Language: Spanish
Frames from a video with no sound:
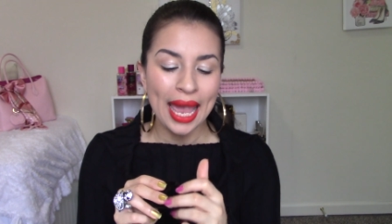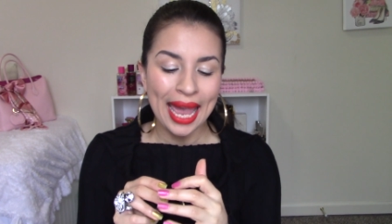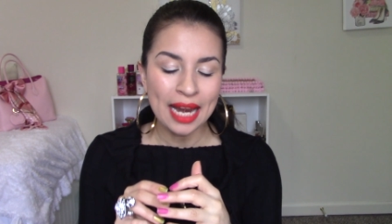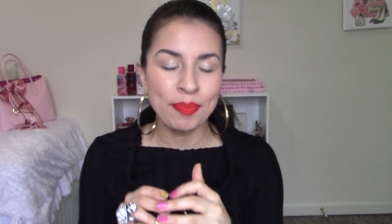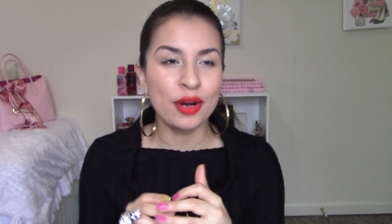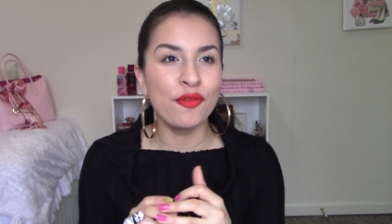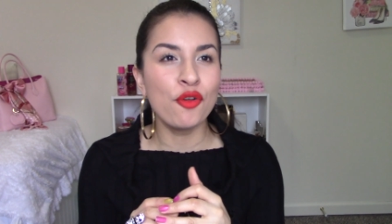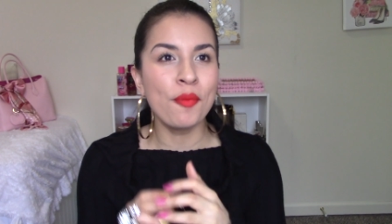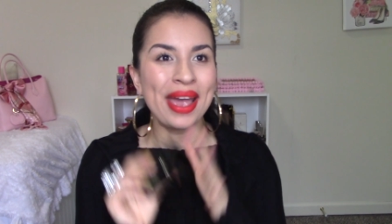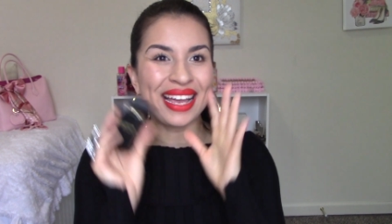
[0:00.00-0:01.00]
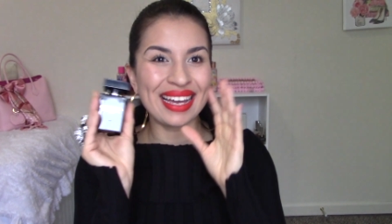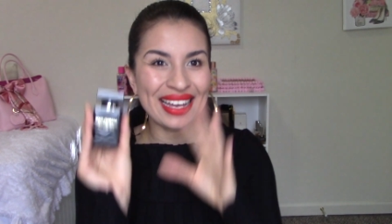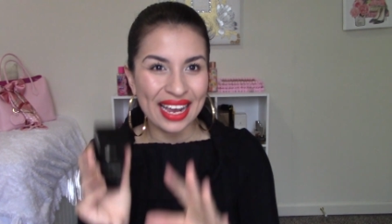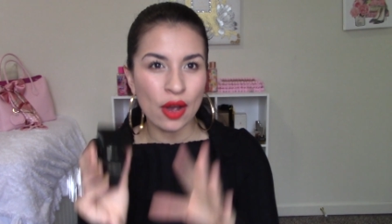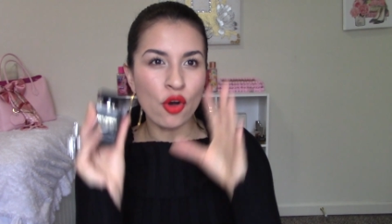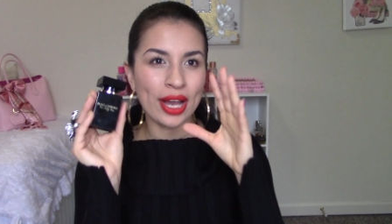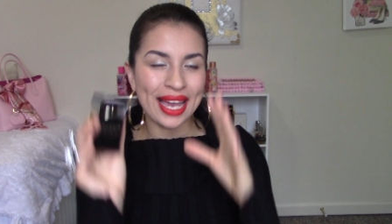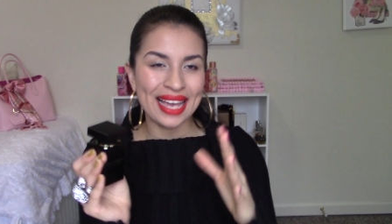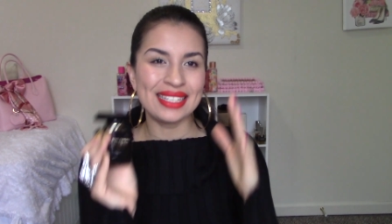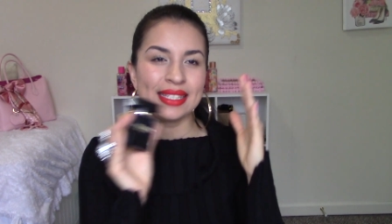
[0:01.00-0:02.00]
El perfume creo
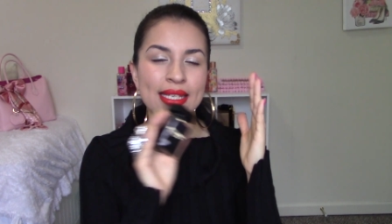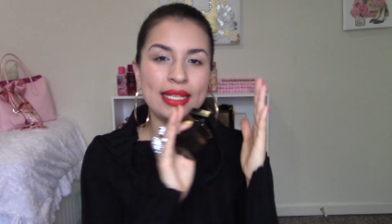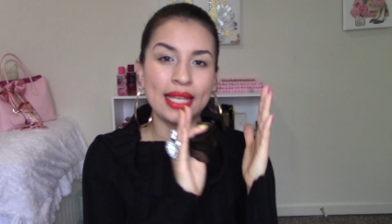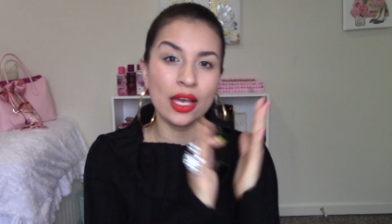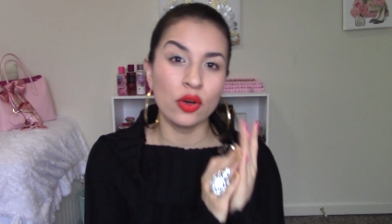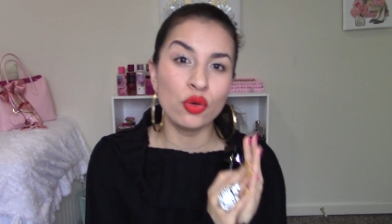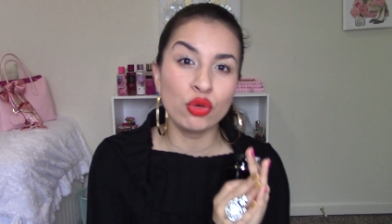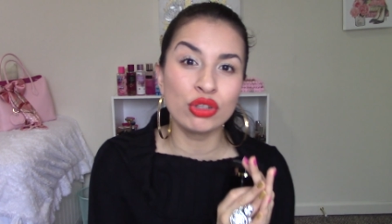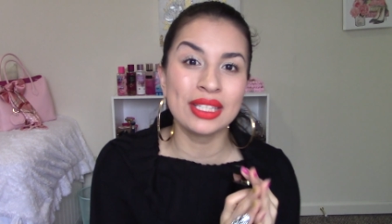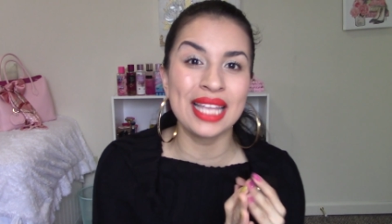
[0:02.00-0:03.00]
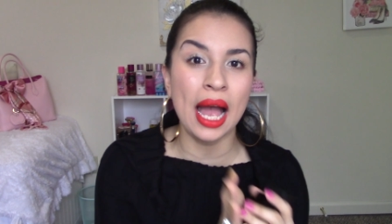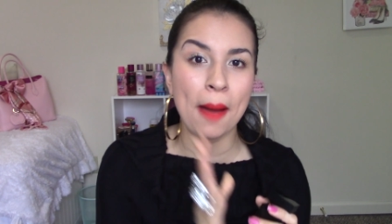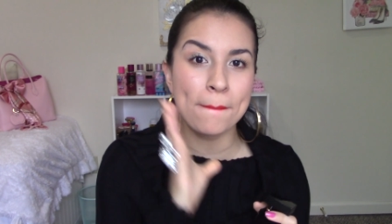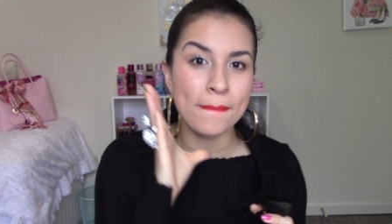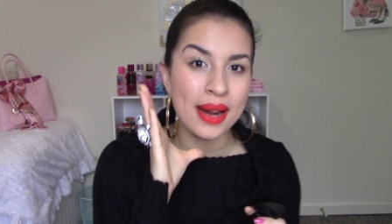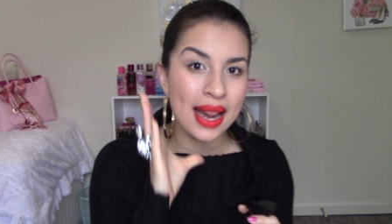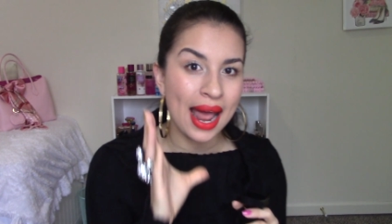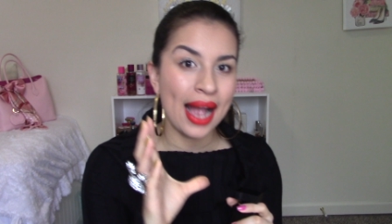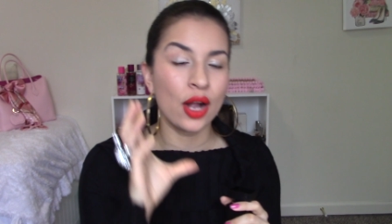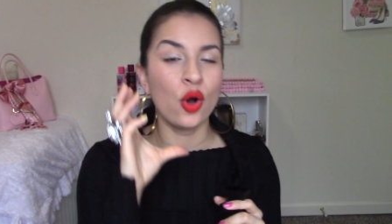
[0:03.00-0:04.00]
que si te gusta
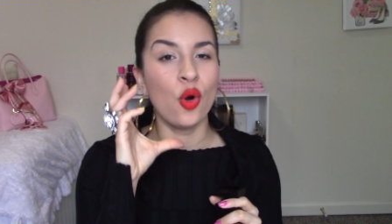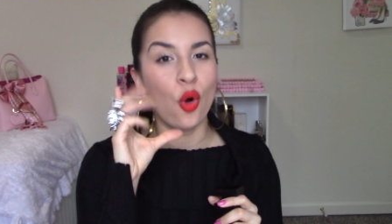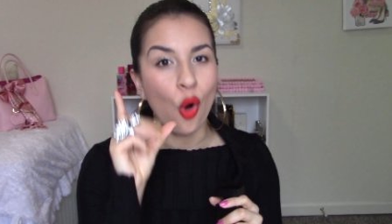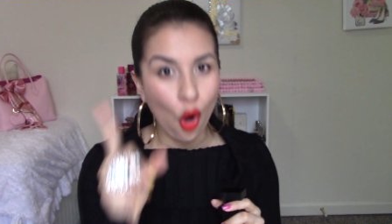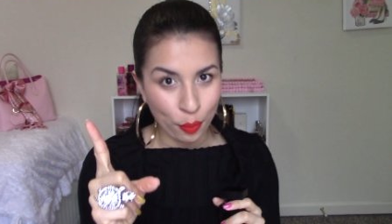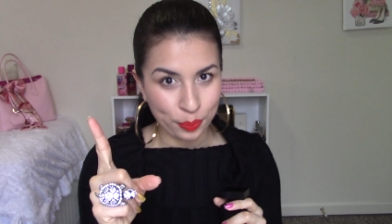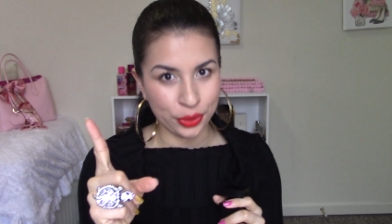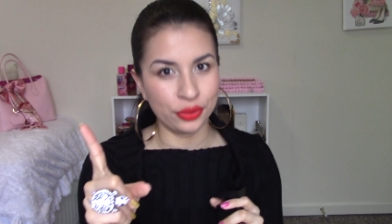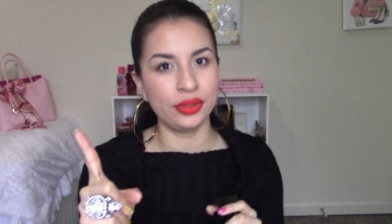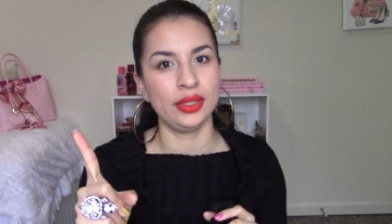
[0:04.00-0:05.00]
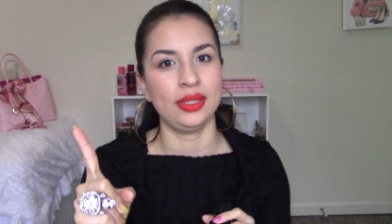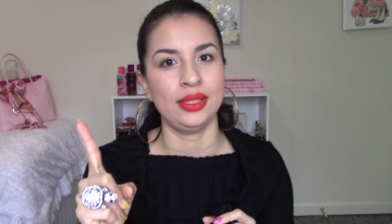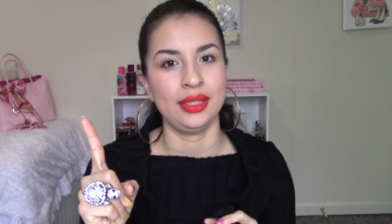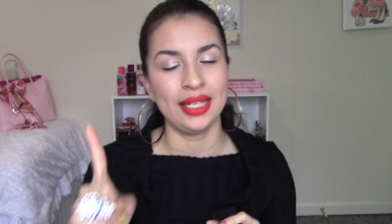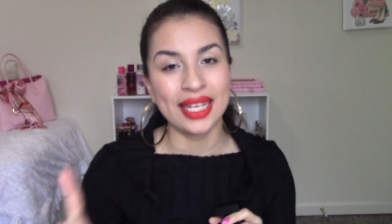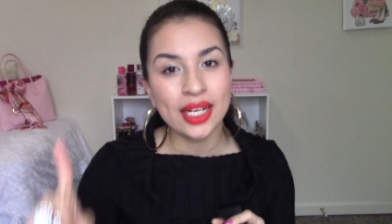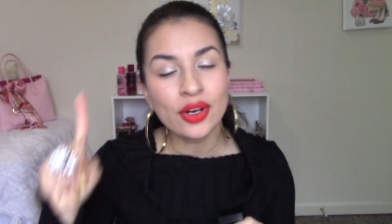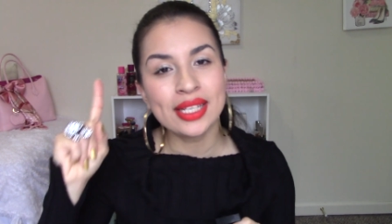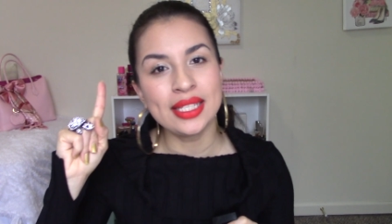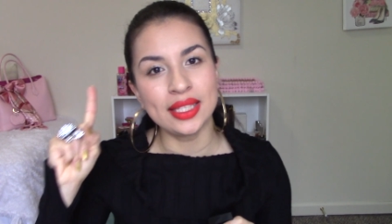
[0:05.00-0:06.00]
Black Opium, creo
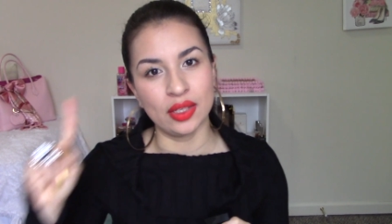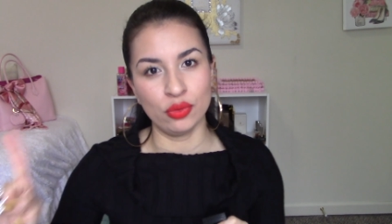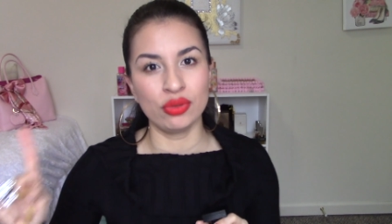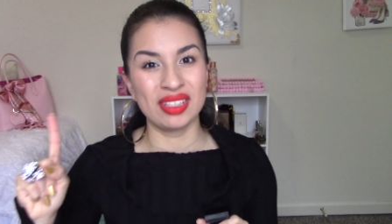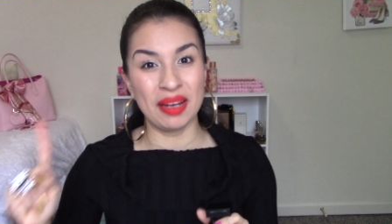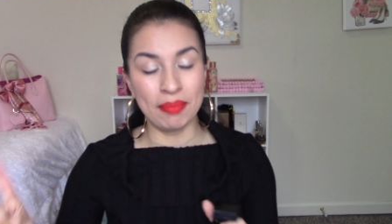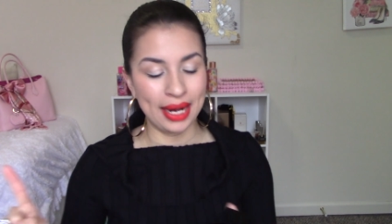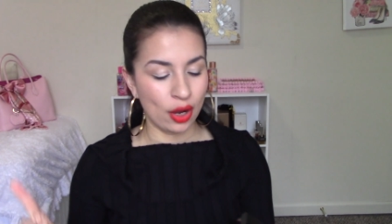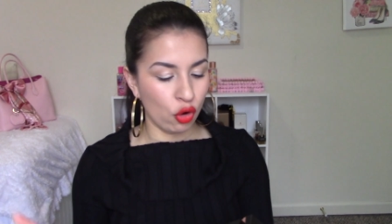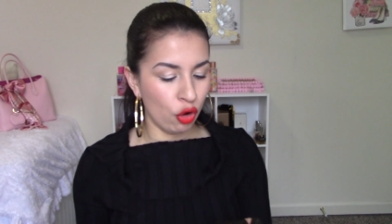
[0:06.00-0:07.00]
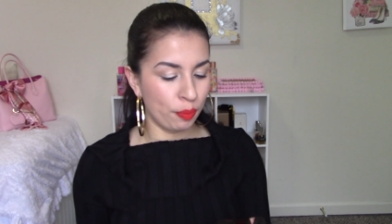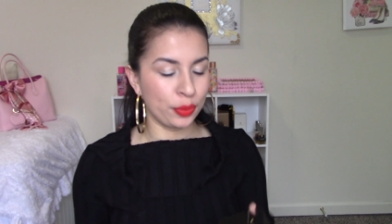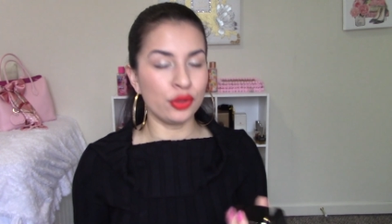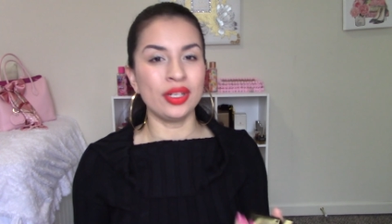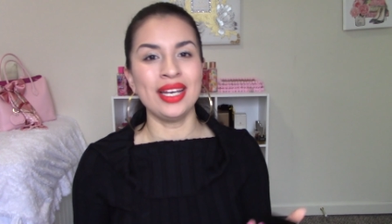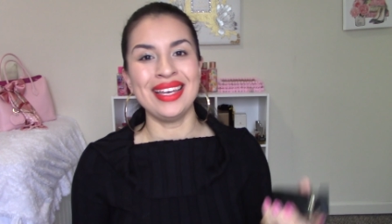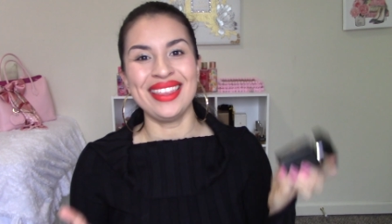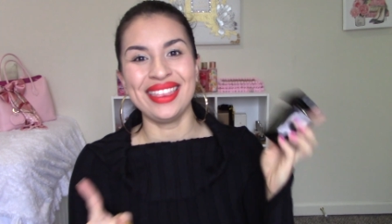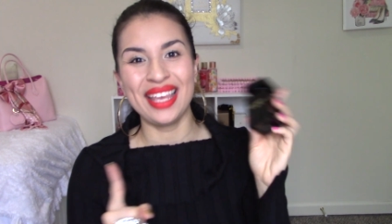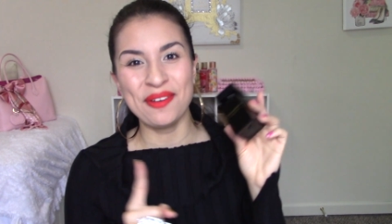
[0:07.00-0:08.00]
que si te gusta Black Opium
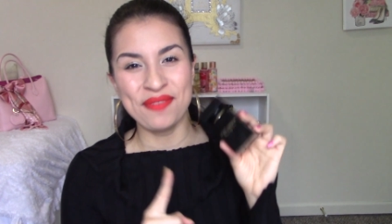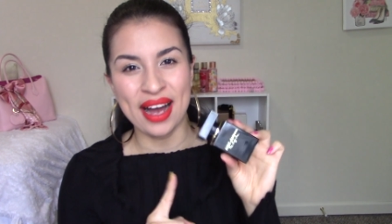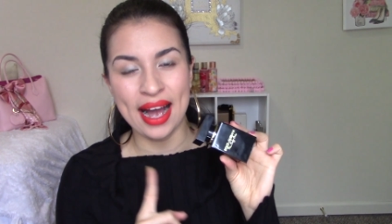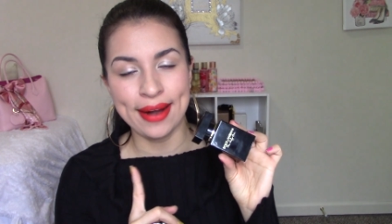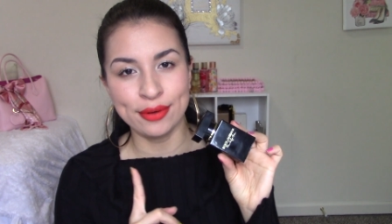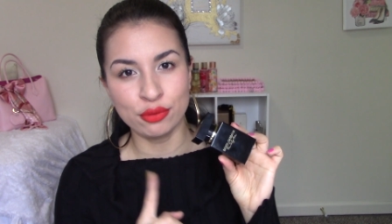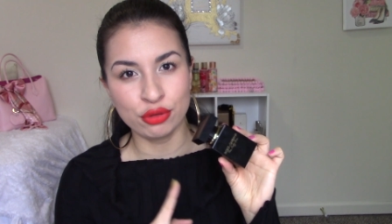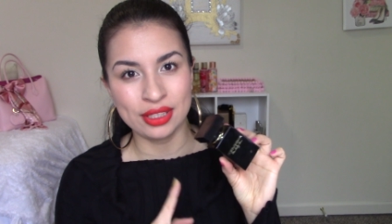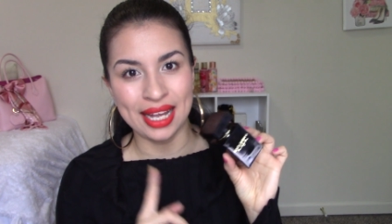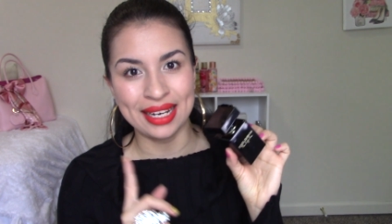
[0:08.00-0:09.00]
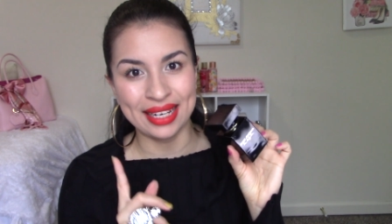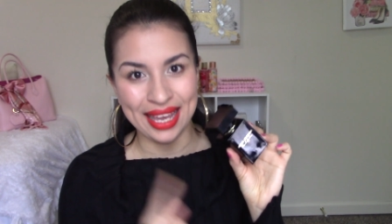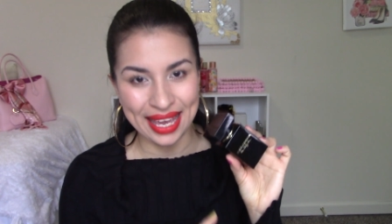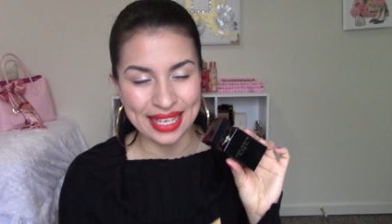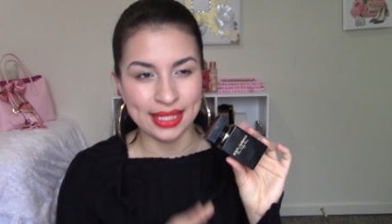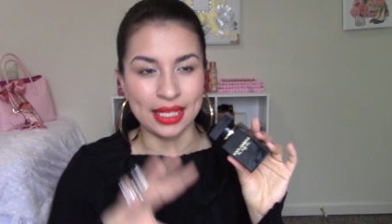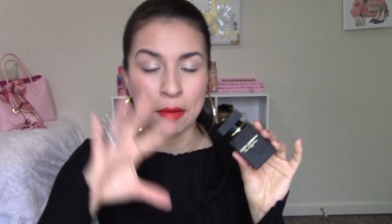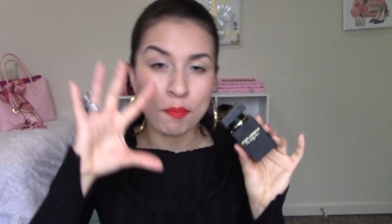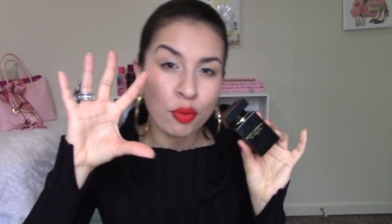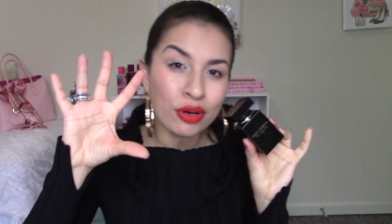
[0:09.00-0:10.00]
te va a gustar este
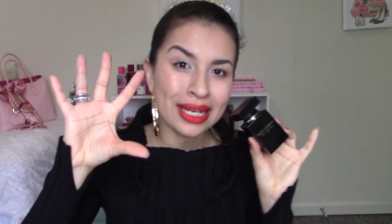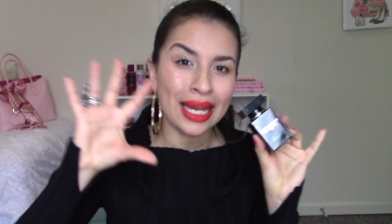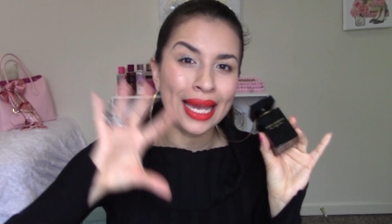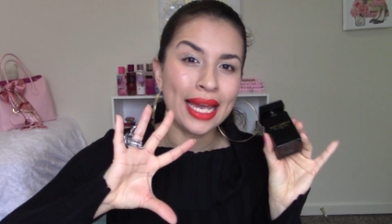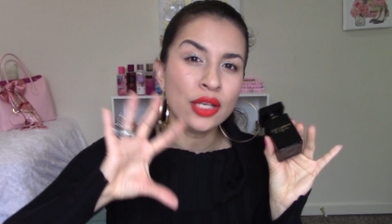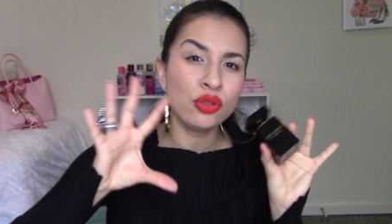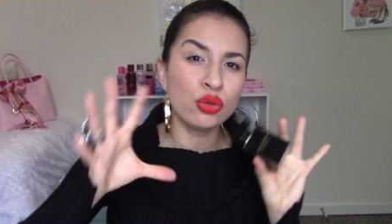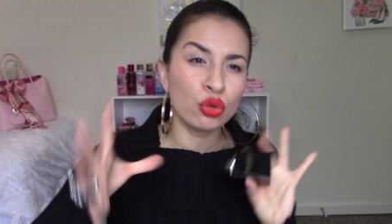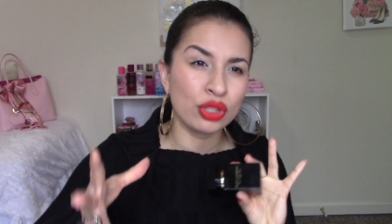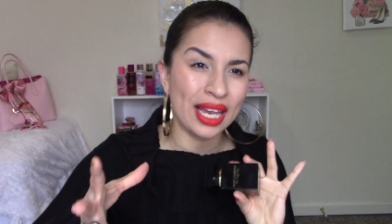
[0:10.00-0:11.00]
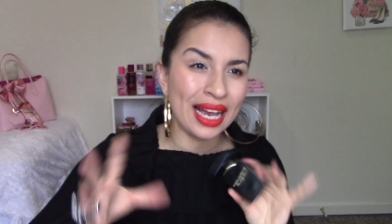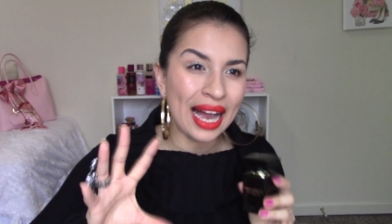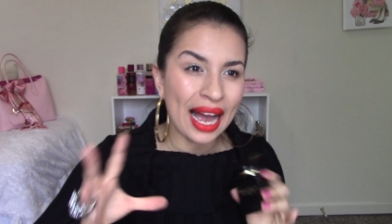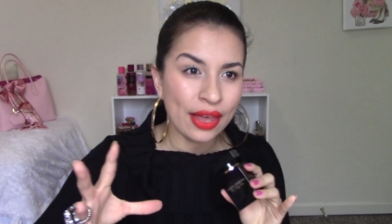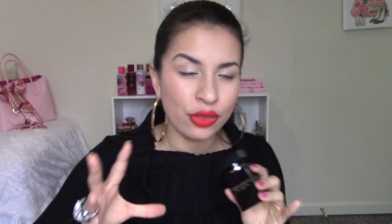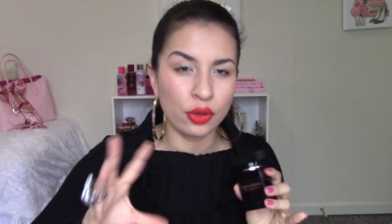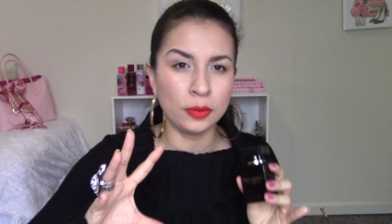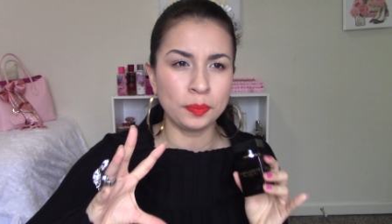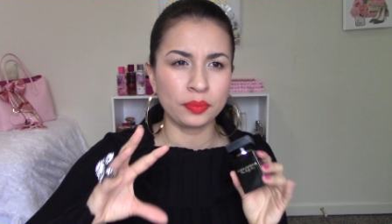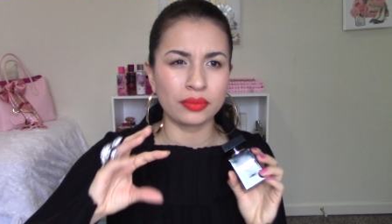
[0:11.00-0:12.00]
porque en su secado